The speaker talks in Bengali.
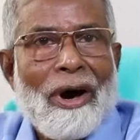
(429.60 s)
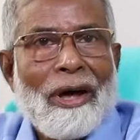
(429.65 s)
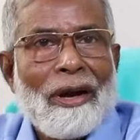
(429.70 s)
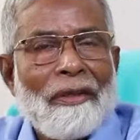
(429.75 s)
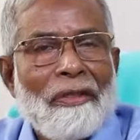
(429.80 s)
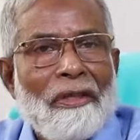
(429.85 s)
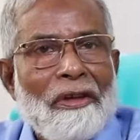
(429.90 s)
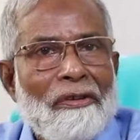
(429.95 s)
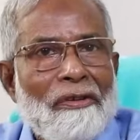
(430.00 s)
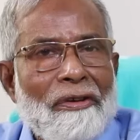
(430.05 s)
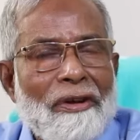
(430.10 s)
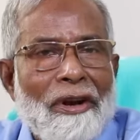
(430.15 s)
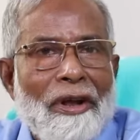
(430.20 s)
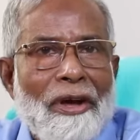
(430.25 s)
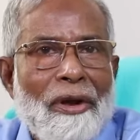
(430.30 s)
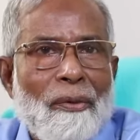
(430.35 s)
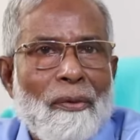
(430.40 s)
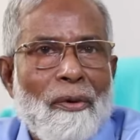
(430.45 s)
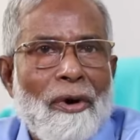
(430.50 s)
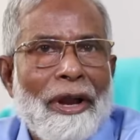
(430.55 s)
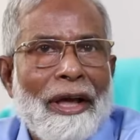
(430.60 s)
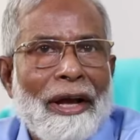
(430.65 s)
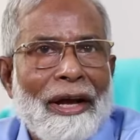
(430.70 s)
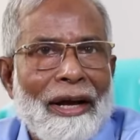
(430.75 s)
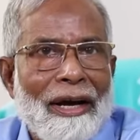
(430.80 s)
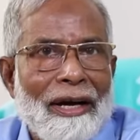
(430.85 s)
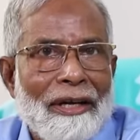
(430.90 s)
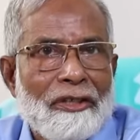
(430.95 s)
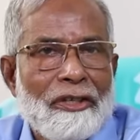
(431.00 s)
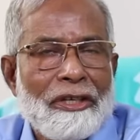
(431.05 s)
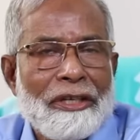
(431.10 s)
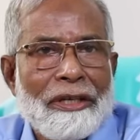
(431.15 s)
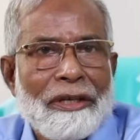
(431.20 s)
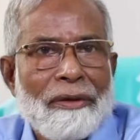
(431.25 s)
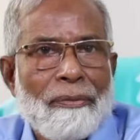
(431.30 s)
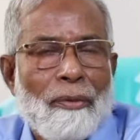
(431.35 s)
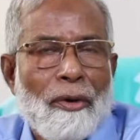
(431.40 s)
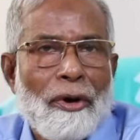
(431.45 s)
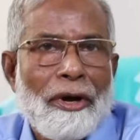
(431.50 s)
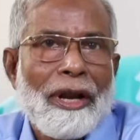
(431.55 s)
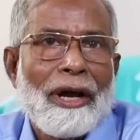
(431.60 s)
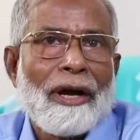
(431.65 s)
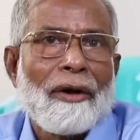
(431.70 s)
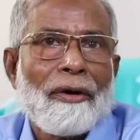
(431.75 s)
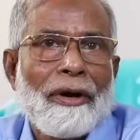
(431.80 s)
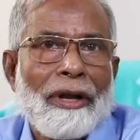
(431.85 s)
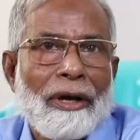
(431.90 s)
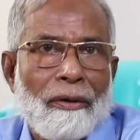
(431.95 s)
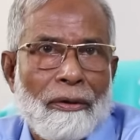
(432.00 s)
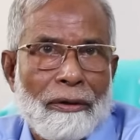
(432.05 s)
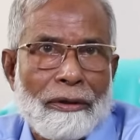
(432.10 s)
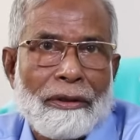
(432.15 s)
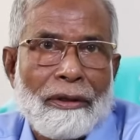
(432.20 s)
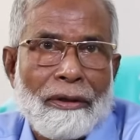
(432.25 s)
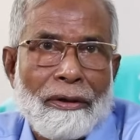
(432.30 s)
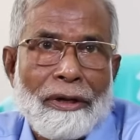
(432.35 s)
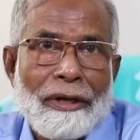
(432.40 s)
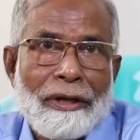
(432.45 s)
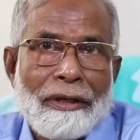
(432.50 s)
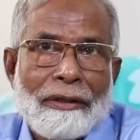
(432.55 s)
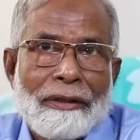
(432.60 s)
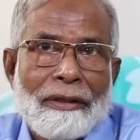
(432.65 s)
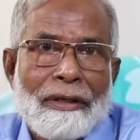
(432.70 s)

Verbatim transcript: বাংলাদেশ রেলের অনেক কাজই বহিরাঙ্গনে করতে হয়